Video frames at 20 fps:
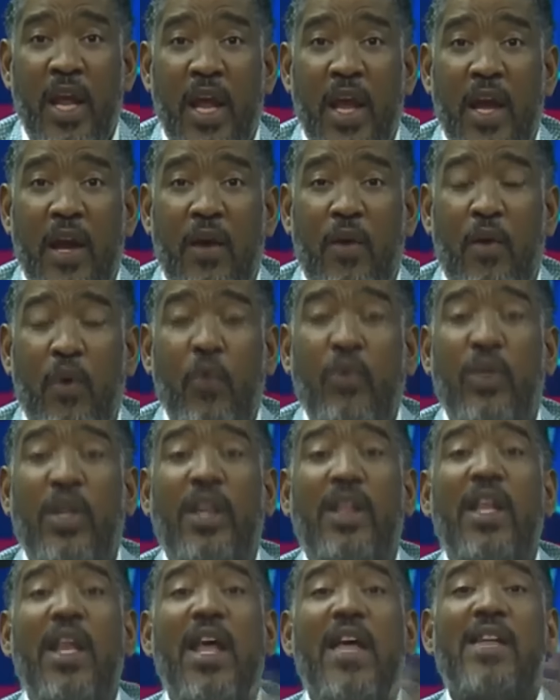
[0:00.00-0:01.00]
que usted
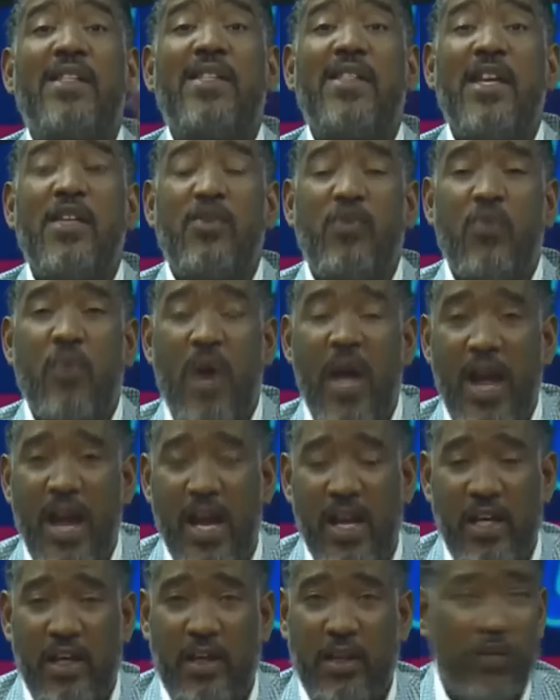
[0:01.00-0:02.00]
tiene acceso a
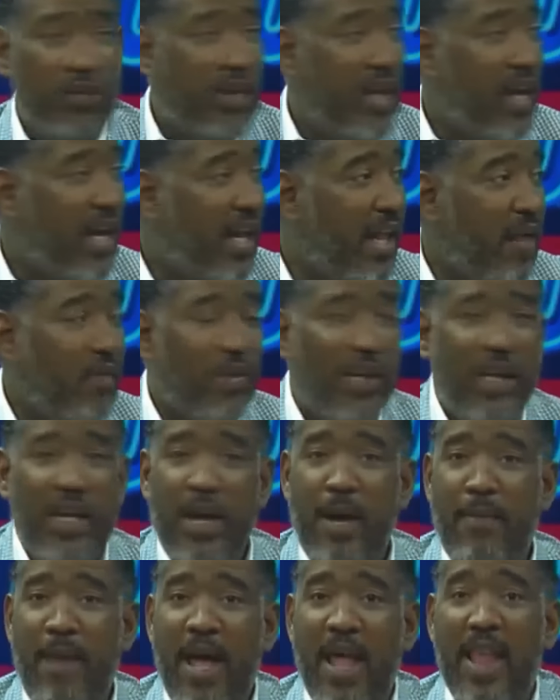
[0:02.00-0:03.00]
él, que usted le da una
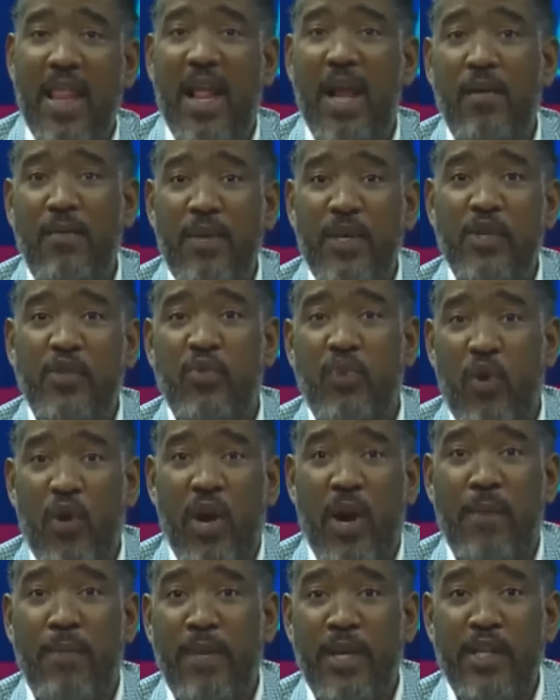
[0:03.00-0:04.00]
llamada al viso
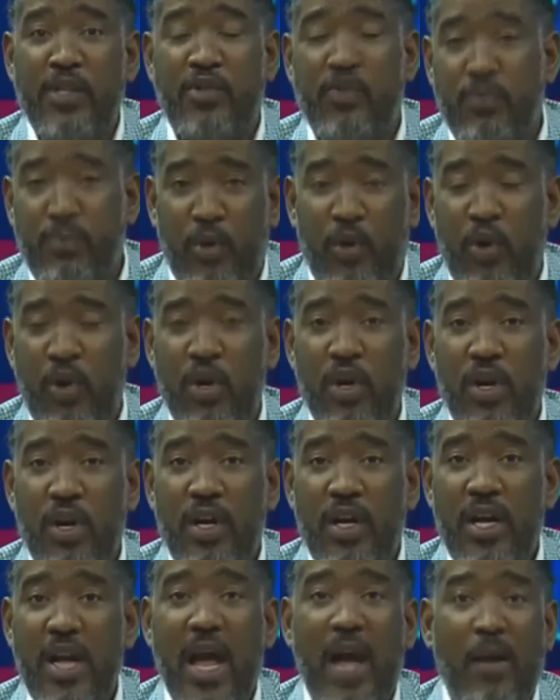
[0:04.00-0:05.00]
ahora mismo
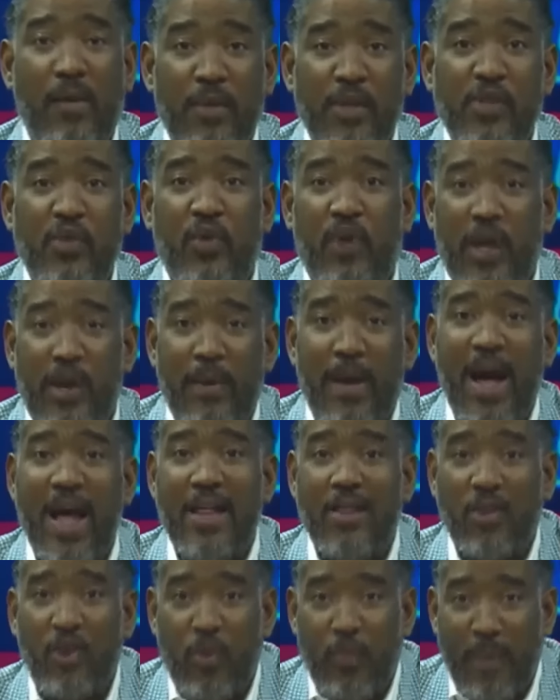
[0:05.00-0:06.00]
y al viso le va a
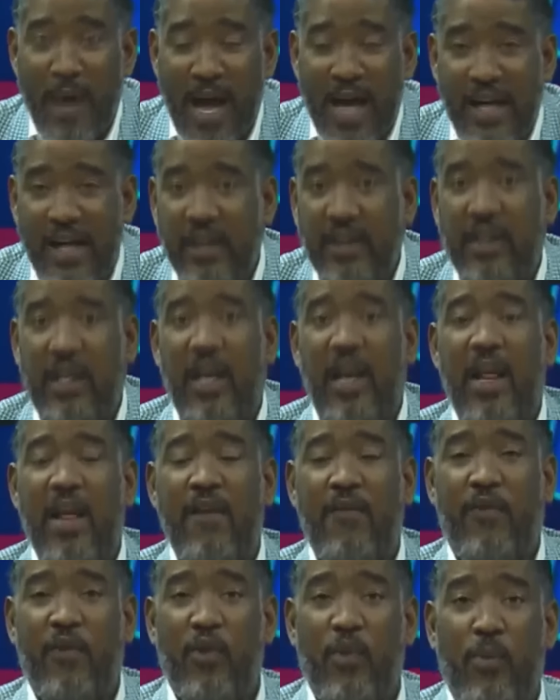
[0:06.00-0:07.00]
tomar el
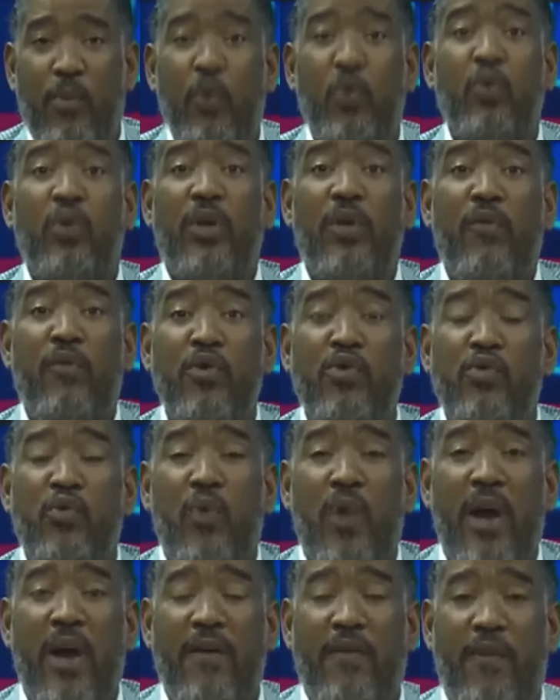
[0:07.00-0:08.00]
teléfono porque usted fue su
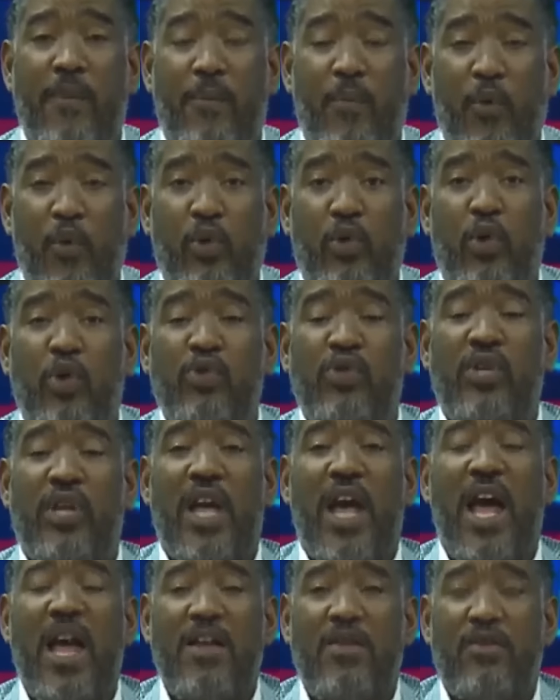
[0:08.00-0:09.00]
jefe por 12
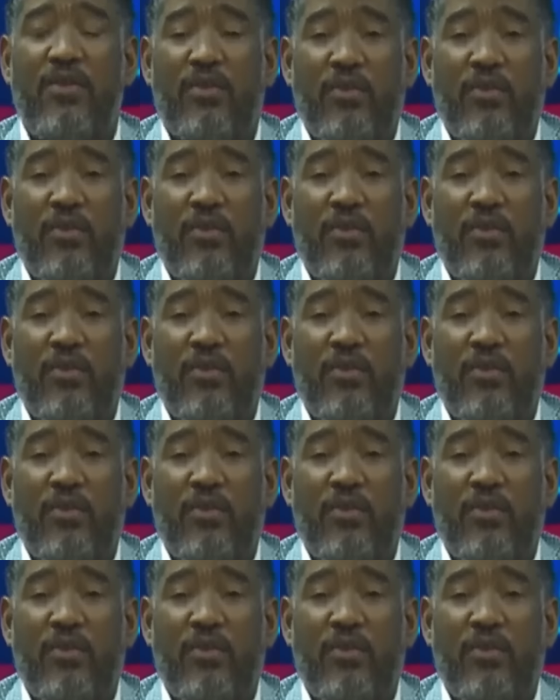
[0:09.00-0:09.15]
años